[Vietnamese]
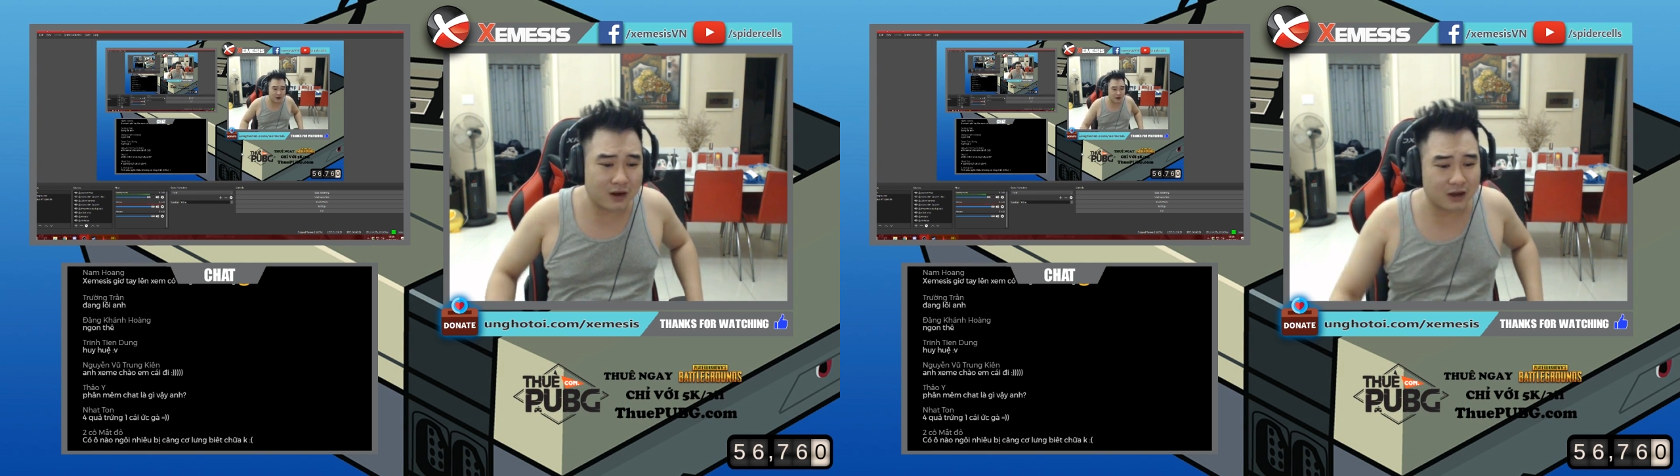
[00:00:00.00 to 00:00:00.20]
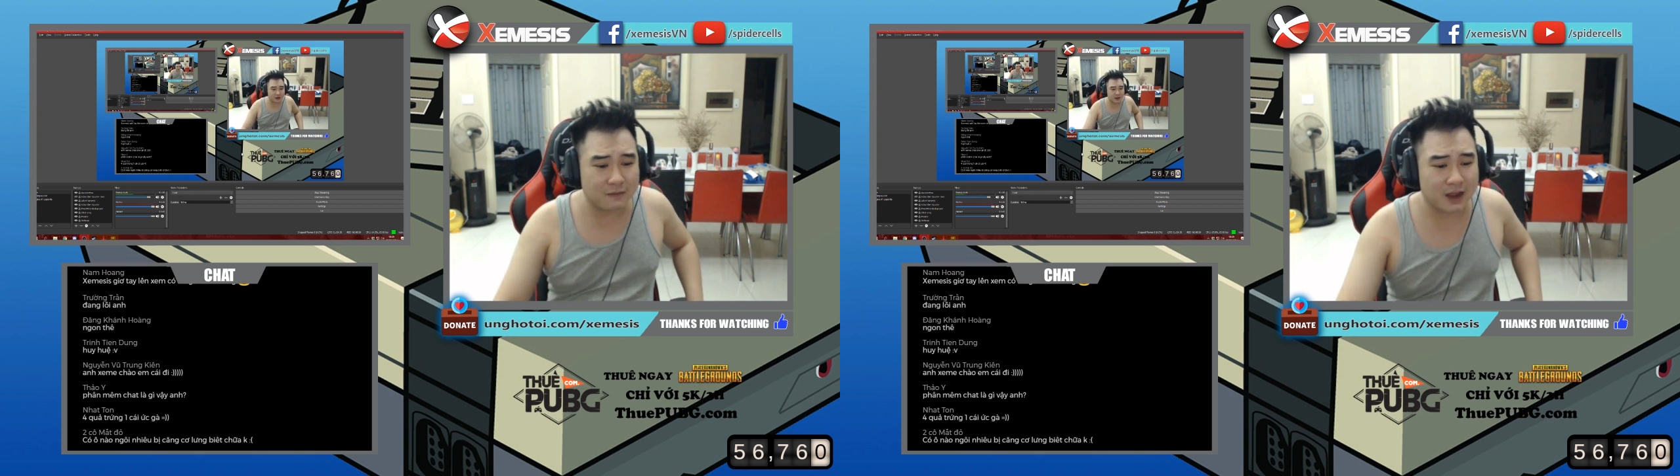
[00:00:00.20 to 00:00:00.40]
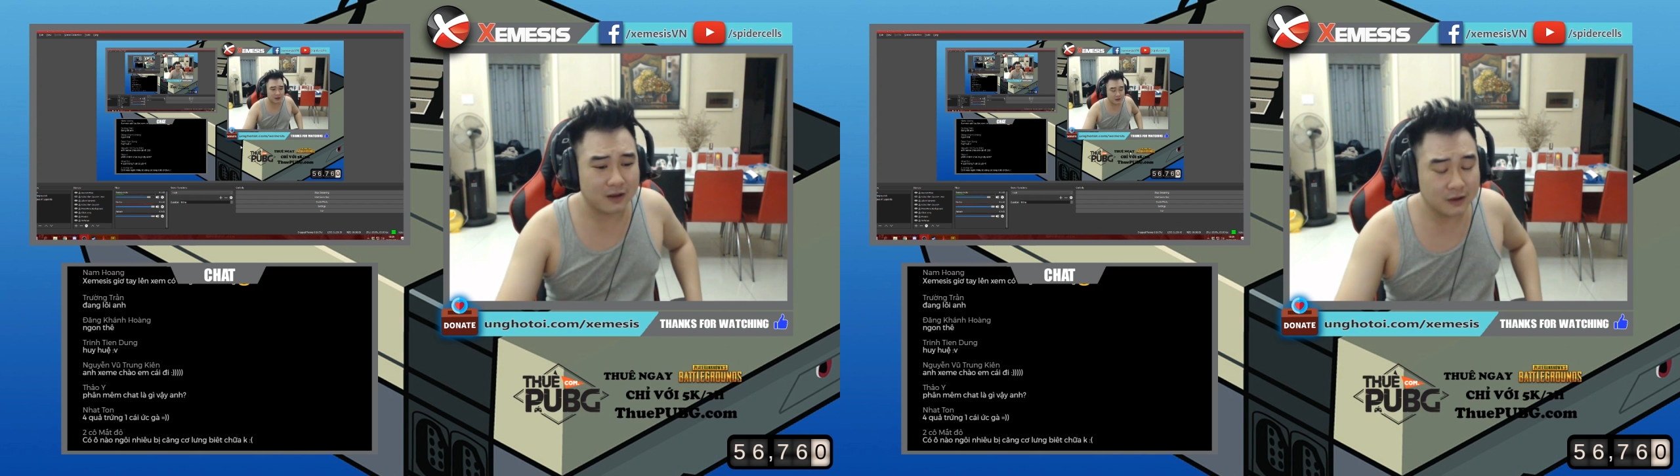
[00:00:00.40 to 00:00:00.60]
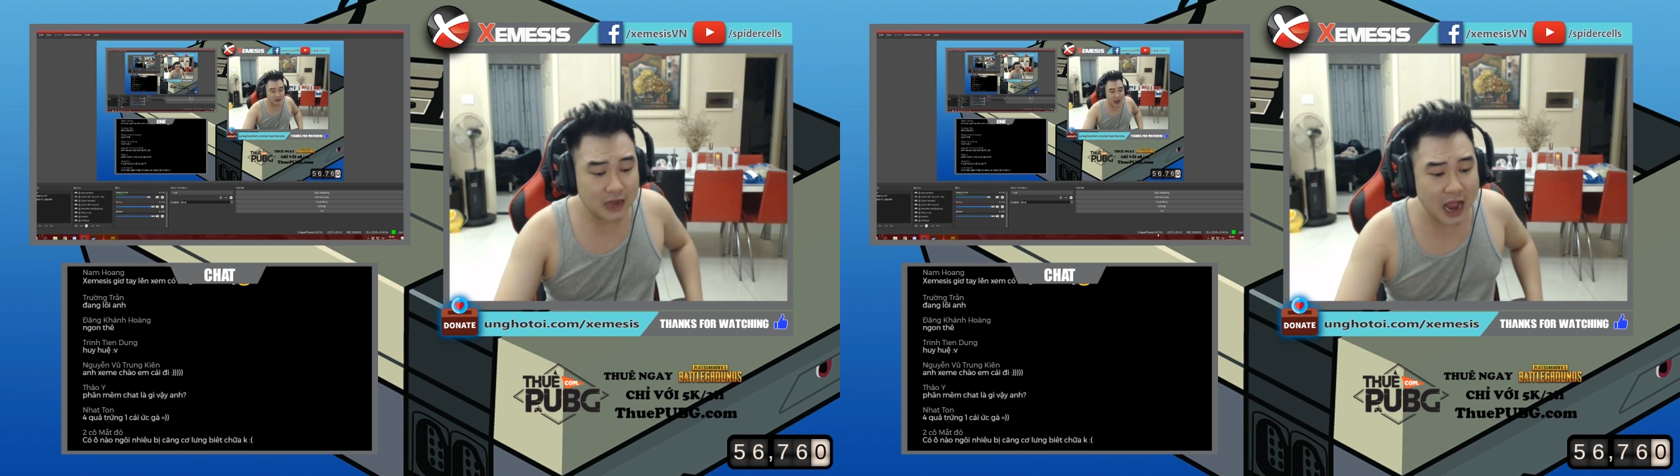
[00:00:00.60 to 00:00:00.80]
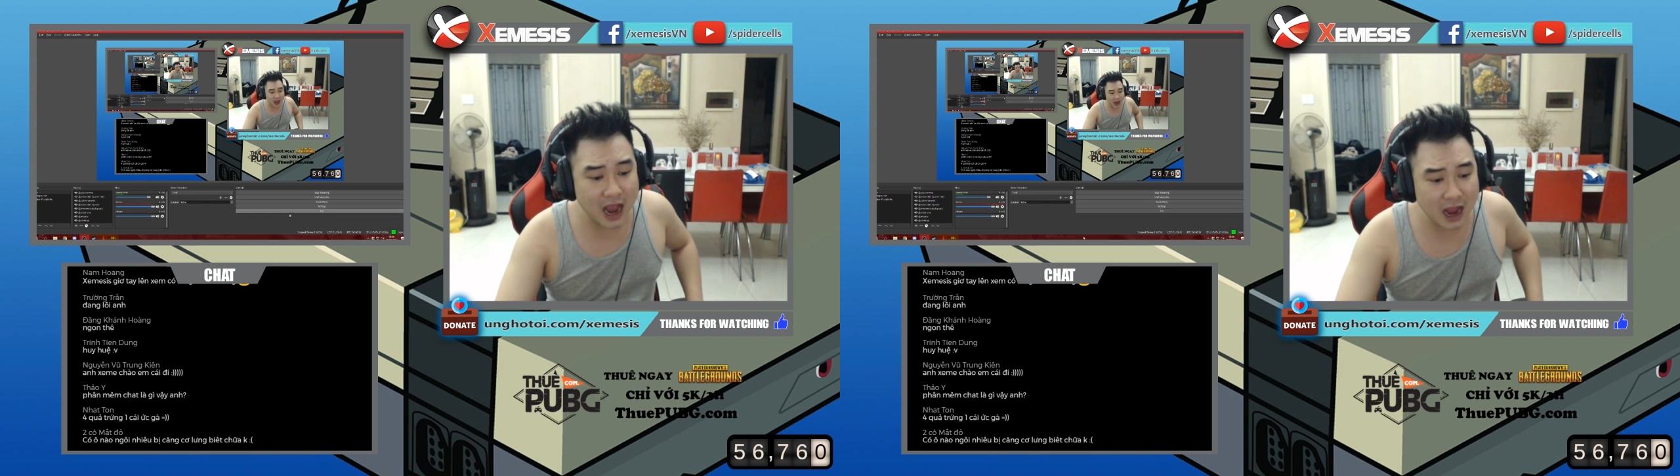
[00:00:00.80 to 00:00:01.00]
đường thì mẹ
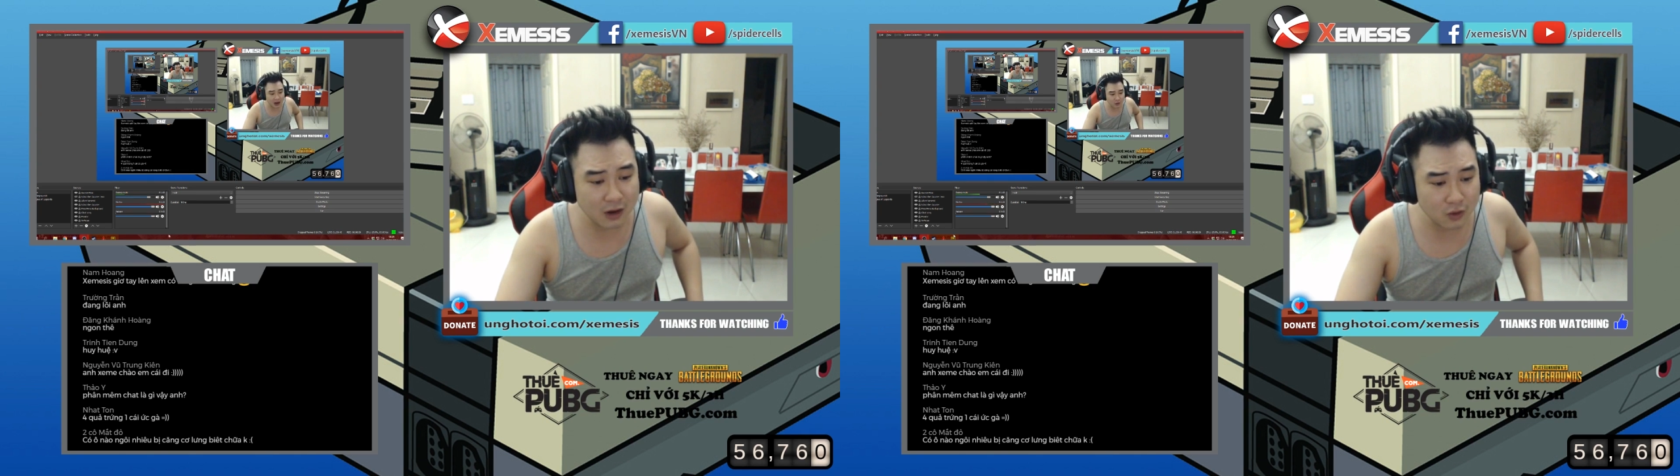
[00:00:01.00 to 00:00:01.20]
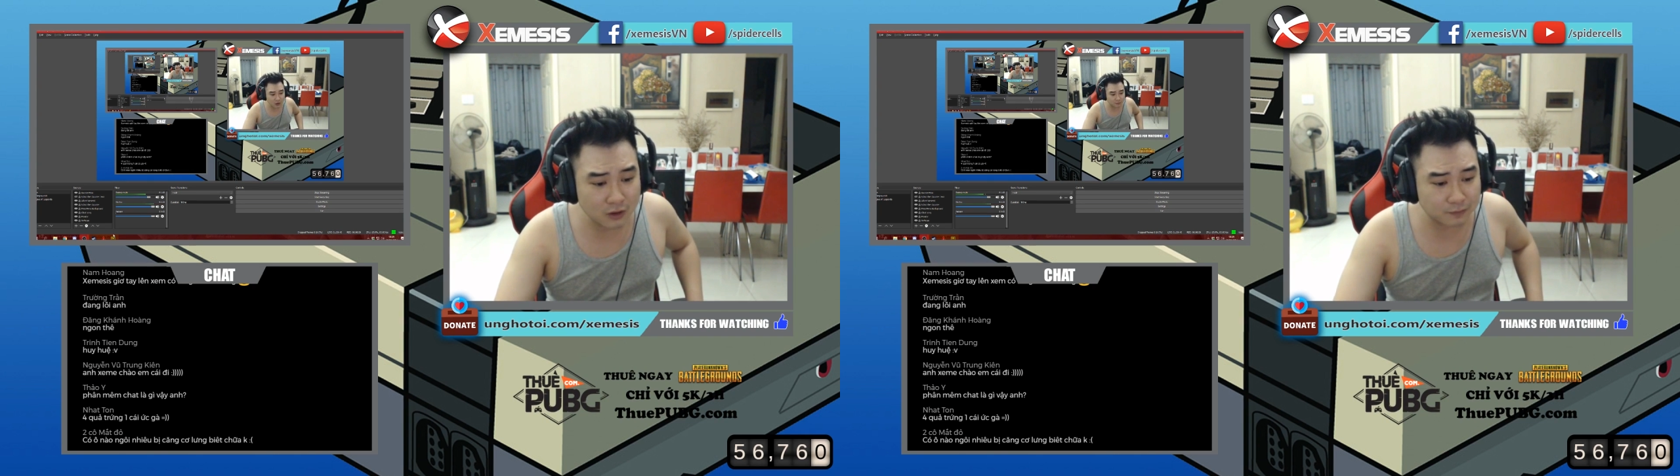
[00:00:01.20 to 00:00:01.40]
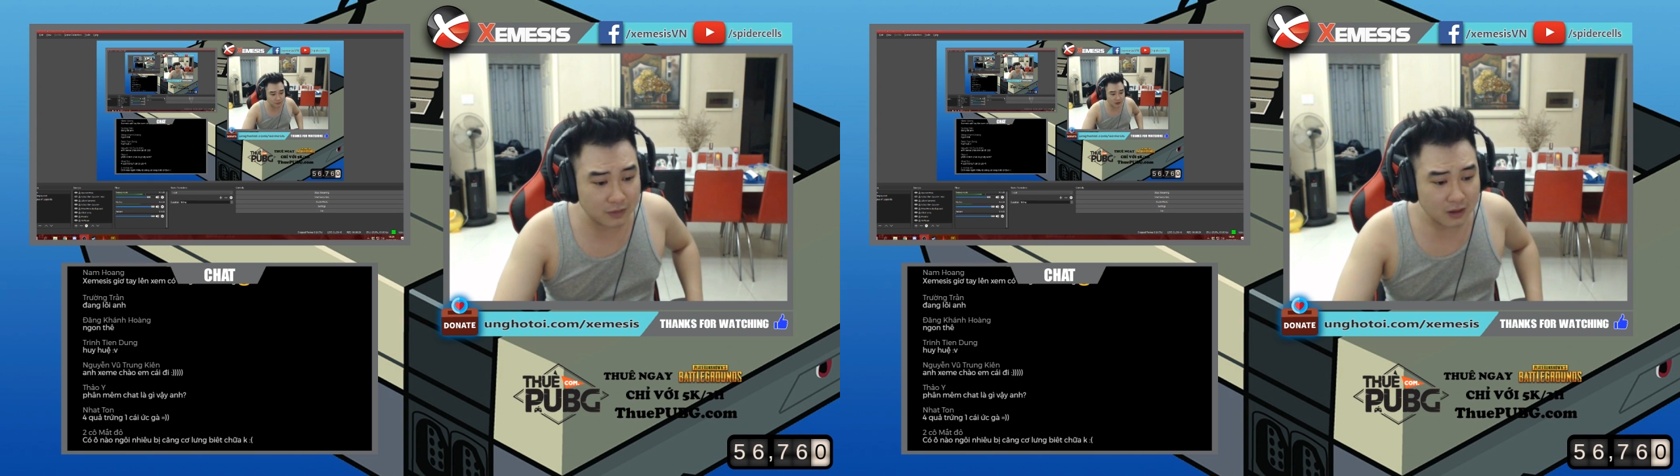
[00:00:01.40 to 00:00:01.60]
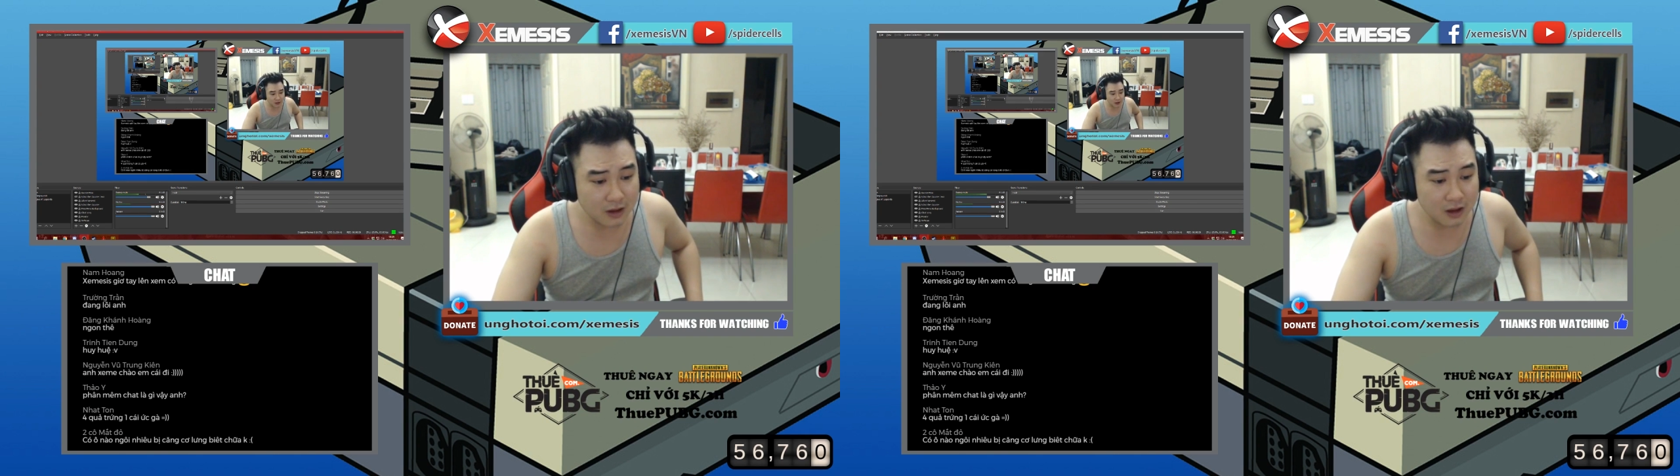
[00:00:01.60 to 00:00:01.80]
thề luôn.